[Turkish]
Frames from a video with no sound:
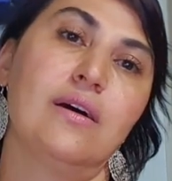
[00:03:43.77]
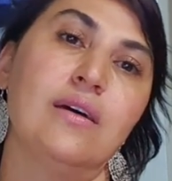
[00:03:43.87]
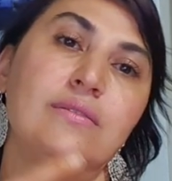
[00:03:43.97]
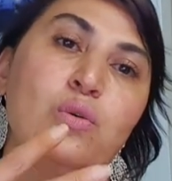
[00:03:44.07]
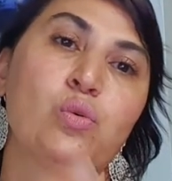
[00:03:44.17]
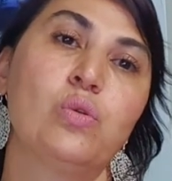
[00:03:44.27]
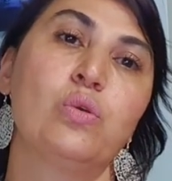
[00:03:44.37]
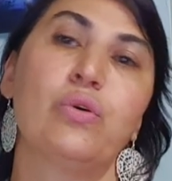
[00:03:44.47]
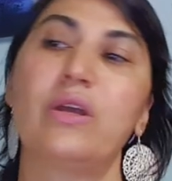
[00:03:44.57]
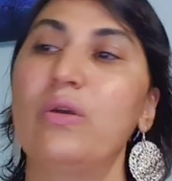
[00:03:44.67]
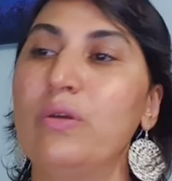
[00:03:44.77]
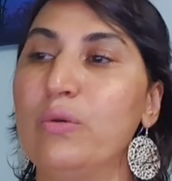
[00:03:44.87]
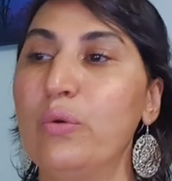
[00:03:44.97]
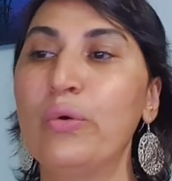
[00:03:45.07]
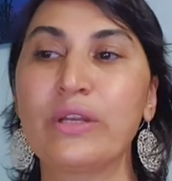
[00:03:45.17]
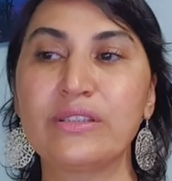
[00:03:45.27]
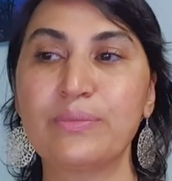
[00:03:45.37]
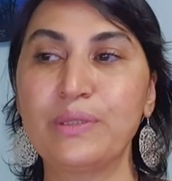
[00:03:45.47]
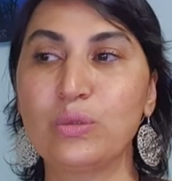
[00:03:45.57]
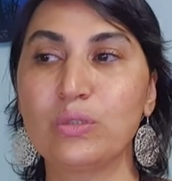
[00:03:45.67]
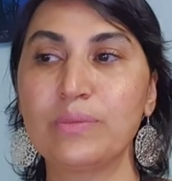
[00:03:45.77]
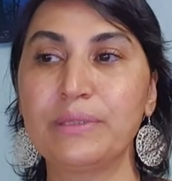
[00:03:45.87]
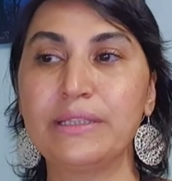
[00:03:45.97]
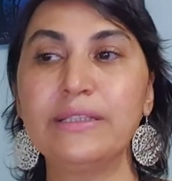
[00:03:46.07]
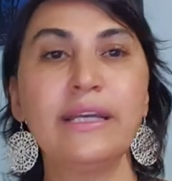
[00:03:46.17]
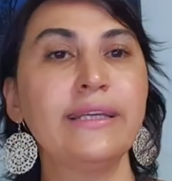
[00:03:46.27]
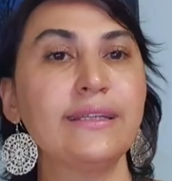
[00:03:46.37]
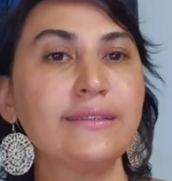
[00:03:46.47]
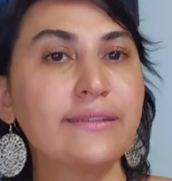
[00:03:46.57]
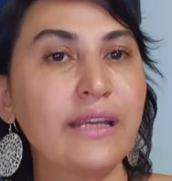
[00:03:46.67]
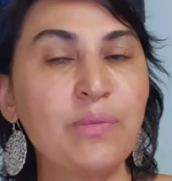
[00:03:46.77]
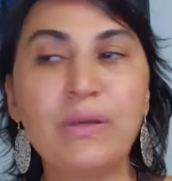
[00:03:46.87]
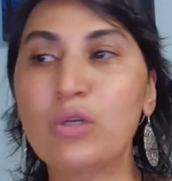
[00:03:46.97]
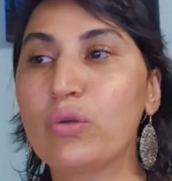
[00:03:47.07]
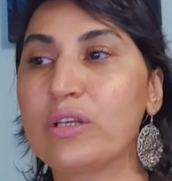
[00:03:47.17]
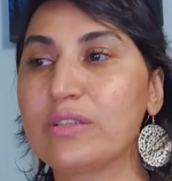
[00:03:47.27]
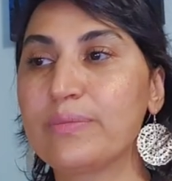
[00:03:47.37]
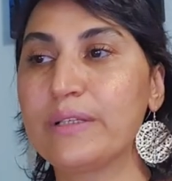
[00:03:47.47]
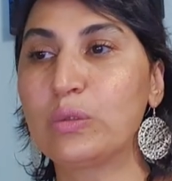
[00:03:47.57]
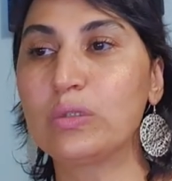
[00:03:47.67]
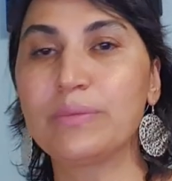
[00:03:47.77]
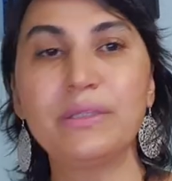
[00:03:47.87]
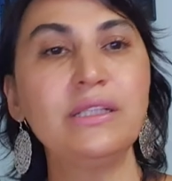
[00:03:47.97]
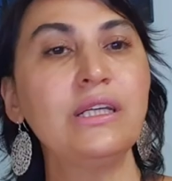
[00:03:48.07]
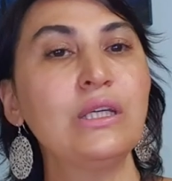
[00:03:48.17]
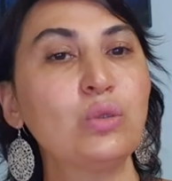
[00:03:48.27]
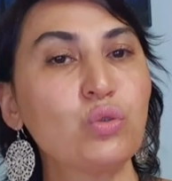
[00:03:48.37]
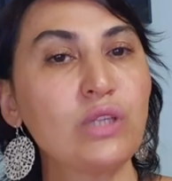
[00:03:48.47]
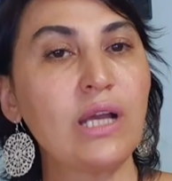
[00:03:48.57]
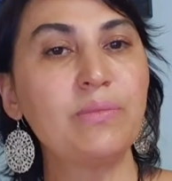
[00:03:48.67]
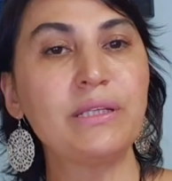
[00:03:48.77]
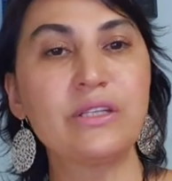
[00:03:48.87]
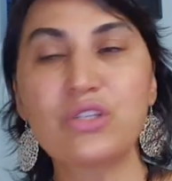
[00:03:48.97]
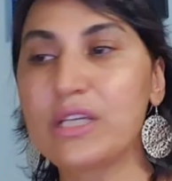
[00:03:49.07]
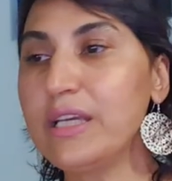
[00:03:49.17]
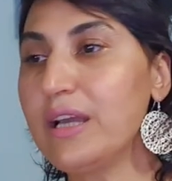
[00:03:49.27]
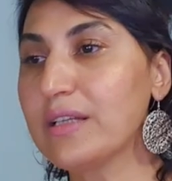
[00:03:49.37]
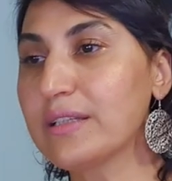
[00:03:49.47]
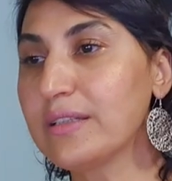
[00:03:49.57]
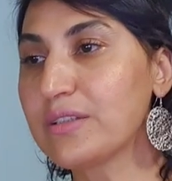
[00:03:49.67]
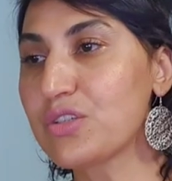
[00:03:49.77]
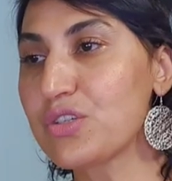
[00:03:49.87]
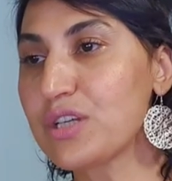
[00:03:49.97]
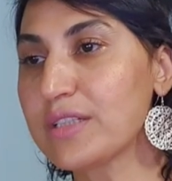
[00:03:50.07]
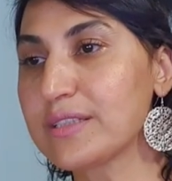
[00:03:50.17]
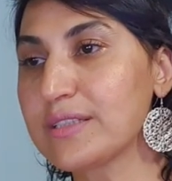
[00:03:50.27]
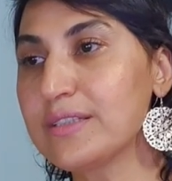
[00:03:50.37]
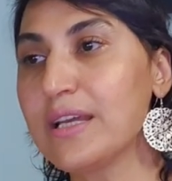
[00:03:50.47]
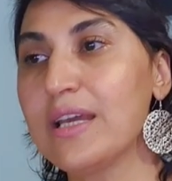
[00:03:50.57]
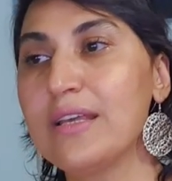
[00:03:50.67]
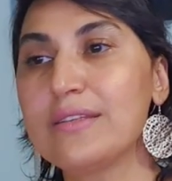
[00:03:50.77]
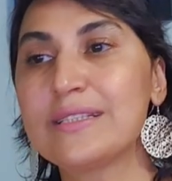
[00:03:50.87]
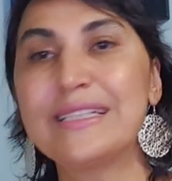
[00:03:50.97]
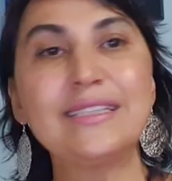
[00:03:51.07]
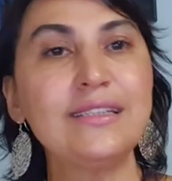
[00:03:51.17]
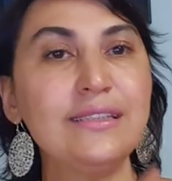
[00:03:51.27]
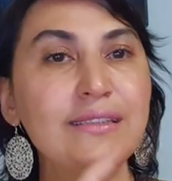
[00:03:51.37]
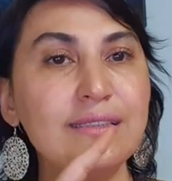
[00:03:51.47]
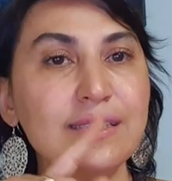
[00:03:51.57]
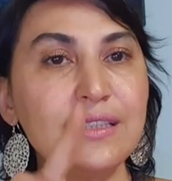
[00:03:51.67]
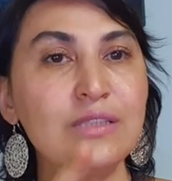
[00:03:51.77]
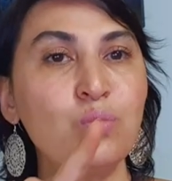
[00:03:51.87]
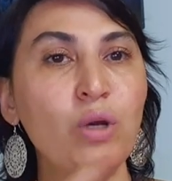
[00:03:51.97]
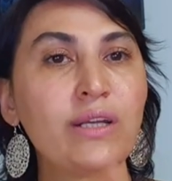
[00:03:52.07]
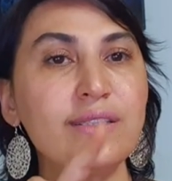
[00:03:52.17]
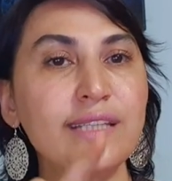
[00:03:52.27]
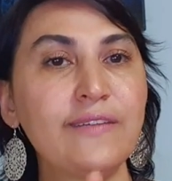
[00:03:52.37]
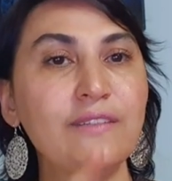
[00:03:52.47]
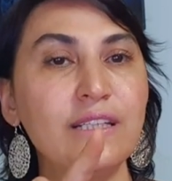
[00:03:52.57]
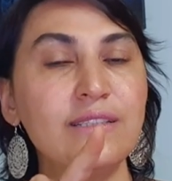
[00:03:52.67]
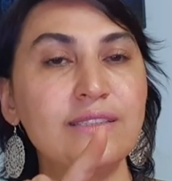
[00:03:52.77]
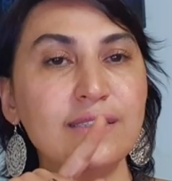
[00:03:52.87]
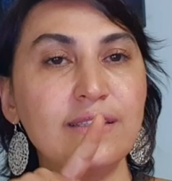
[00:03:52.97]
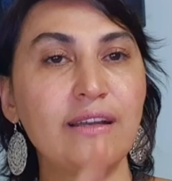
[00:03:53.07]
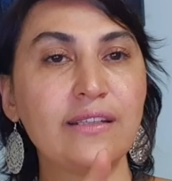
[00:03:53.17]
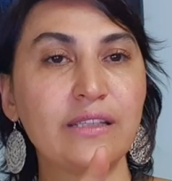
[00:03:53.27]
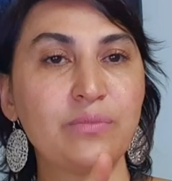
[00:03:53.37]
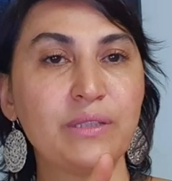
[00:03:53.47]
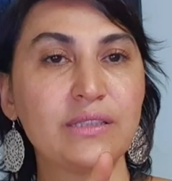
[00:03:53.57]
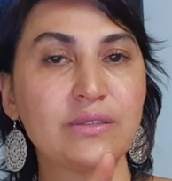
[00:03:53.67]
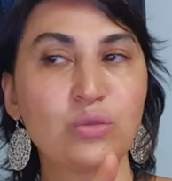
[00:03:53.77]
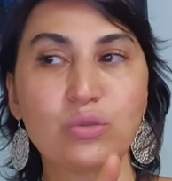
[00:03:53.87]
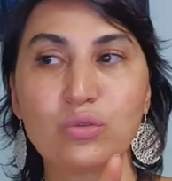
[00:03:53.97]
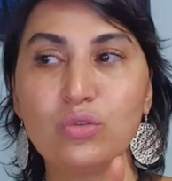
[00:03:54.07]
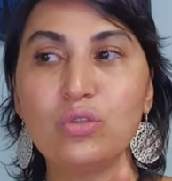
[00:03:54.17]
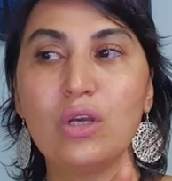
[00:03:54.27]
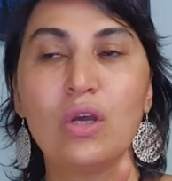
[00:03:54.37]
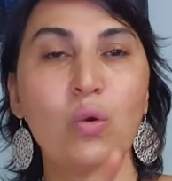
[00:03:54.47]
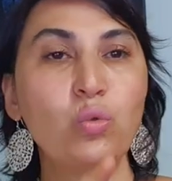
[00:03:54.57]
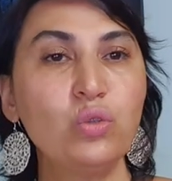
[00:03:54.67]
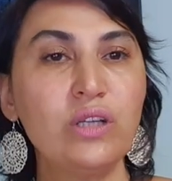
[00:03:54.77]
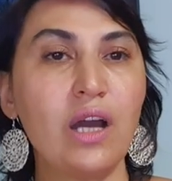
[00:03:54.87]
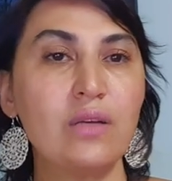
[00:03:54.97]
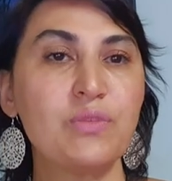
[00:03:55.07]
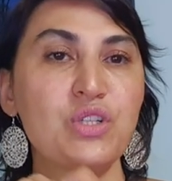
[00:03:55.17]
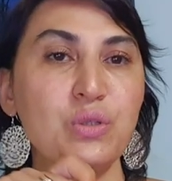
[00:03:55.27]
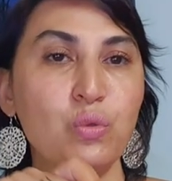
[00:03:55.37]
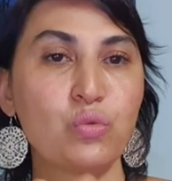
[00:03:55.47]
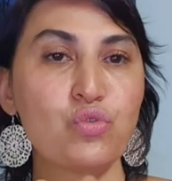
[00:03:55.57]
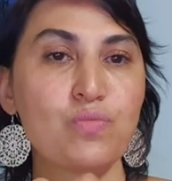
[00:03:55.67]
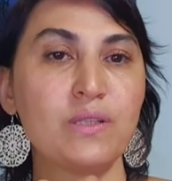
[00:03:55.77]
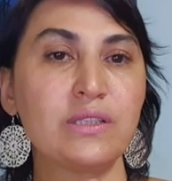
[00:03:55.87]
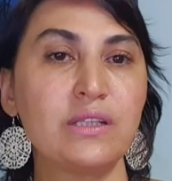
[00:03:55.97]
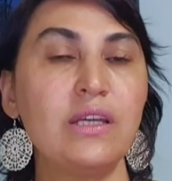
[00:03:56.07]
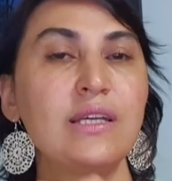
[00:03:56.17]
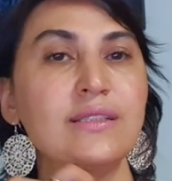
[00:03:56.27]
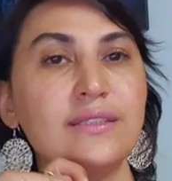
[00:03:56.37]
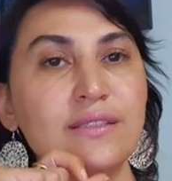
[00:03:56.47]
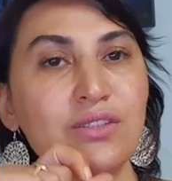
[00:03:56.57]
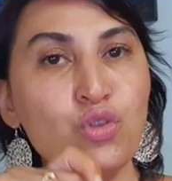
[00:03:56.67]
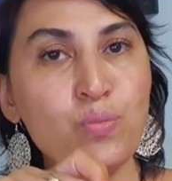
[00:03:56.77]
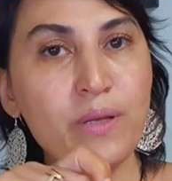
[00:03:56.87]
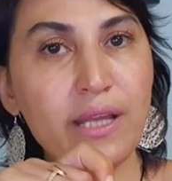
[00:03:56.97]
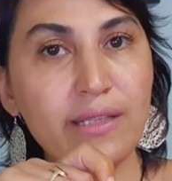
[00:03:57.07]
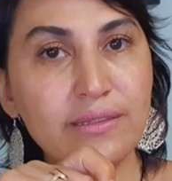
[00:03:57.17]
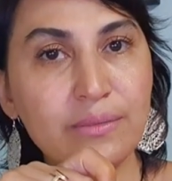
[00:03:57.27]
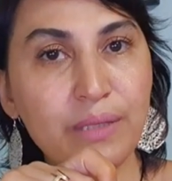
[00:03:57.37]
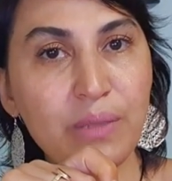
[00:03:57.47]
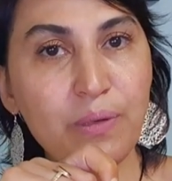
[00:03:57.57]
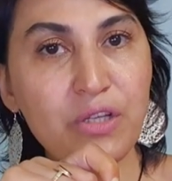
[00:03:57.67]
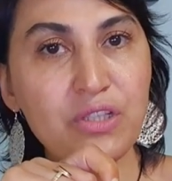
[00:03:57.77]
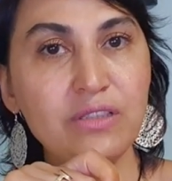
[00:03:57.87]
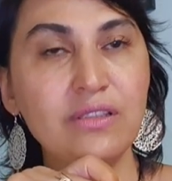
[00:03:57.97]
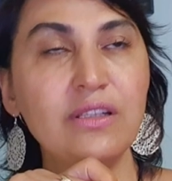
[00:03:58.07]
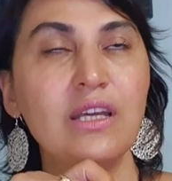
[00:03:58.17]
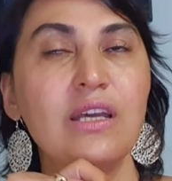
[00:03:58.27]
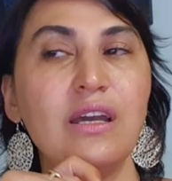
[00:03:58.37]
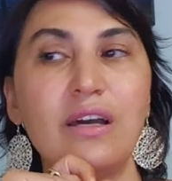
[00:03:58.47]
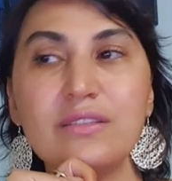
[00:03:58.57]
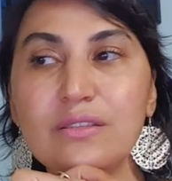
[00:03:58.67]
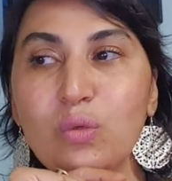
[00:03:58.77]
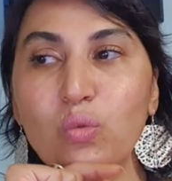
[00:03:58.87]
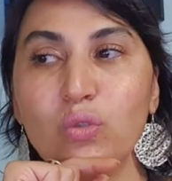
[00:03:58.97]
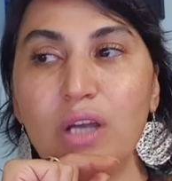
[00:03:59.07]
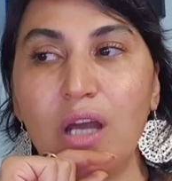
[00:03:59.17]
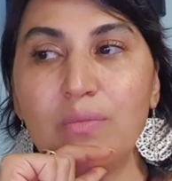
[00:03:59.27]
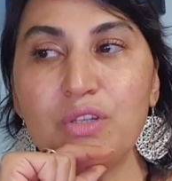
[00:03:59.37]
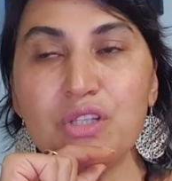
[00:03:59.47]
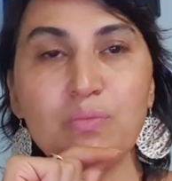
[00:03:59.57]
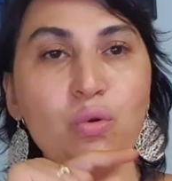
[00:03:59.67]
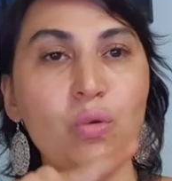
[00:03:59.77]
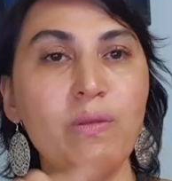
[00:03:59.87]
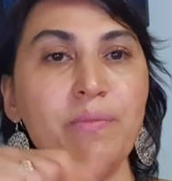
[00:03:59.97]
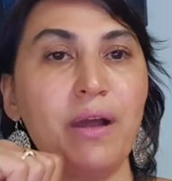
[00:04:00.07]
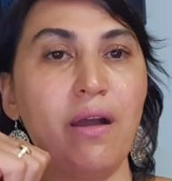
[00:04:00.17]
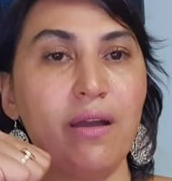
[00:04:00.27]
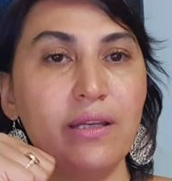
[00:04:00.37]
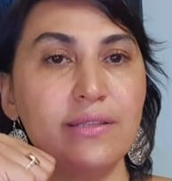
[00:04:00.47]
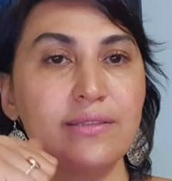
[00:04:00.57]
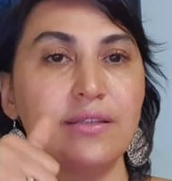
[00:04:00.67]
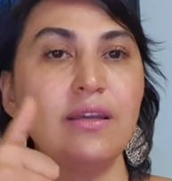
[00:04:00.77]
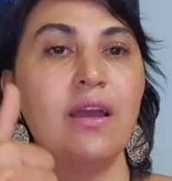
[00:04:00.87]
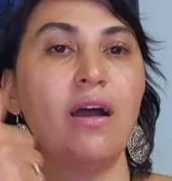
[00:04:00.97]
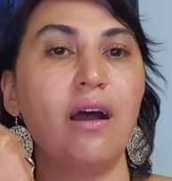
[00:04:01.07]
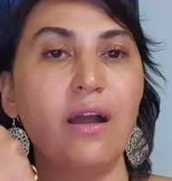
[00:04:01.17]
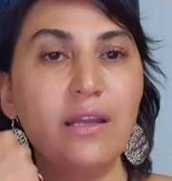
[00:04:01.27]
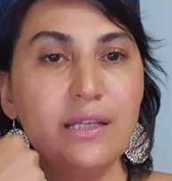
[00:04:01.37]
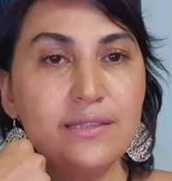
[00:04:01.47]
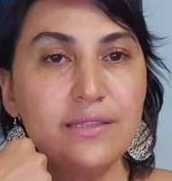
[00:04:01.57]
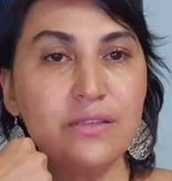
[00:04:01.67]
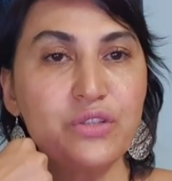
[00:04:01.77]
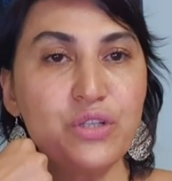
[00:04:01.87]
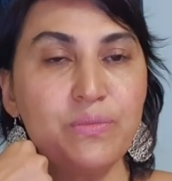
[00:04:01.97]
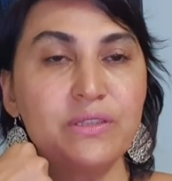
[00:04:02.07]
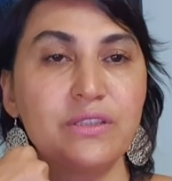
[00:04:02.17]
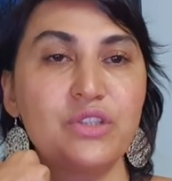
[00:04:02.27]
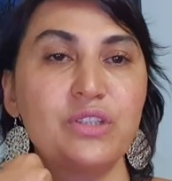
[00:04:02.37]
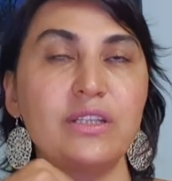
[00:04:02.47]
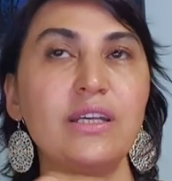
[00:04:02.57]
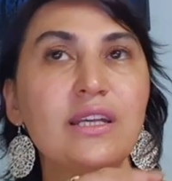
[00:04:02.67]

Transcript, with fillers: anaokulu e, öğretmeni olabilir ya da rehber öğretmeni olabilir. Güzel bir ilişkiye yelken açacaksınız. Sizi, siz bu ara sevgilinizi terk etmek istiyorsunuz. Onun karmaşık konuşmaları sizi şüphelendirmeye başladı aslında onun karmaşık problemi ailesi. Ailesini aşamadığı için de